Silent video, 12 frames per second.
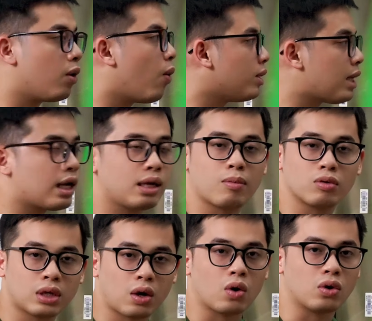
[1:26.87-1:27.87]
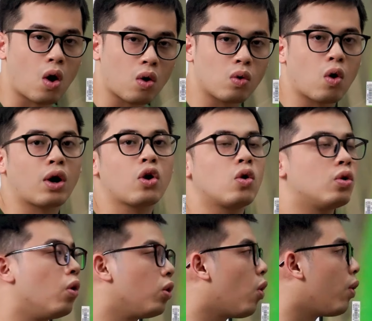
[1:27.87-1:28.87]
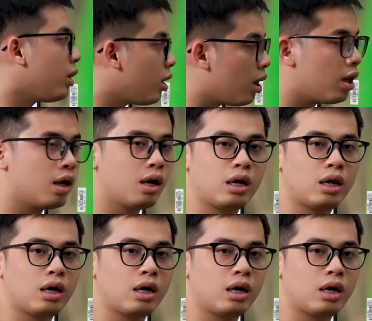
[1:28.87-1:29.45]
Và ngoài ra thì màu sắc của nó cũng có cái độ nổi khối nữa,